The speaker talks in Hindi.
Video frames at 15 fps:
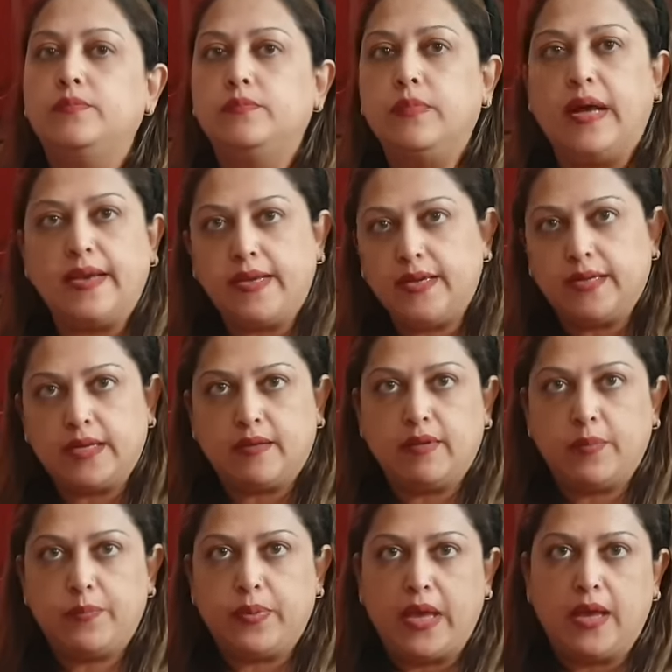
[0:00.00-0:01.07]
बारीक कटा
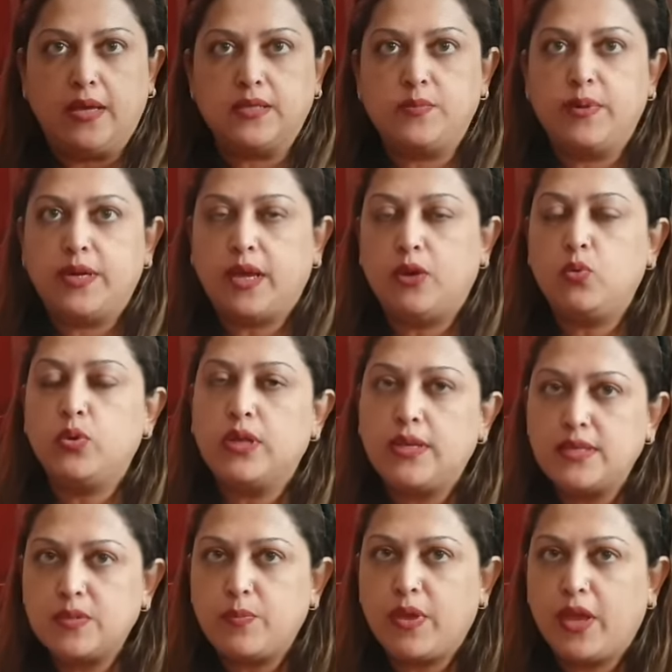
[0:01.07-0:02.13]
हुआ प्याज मैं डालूँगी
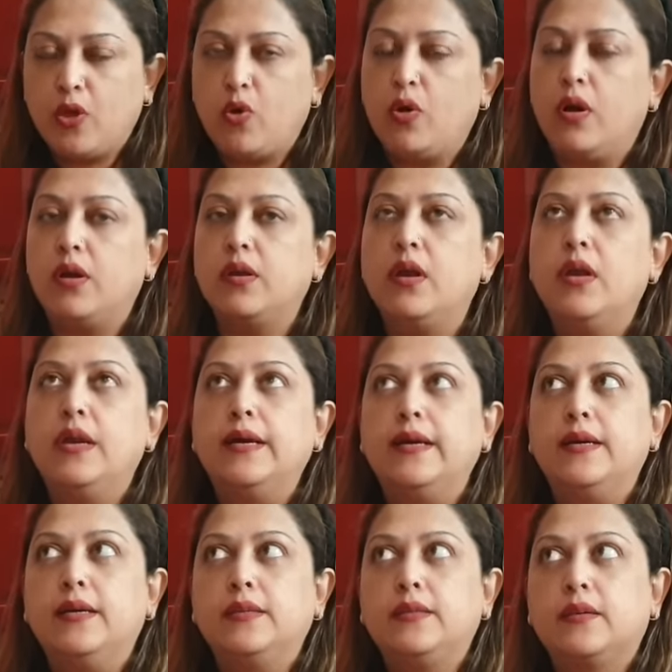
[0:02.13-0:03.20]
इसमें और
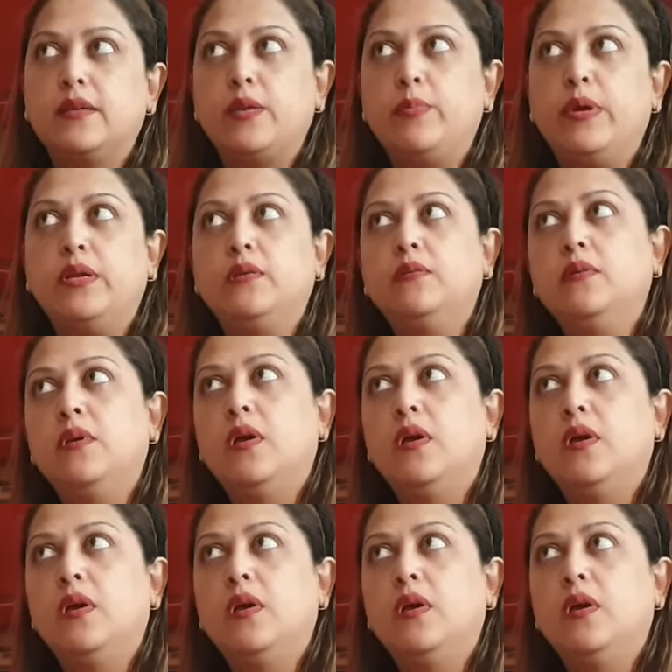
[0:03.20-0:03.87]
तकरीबन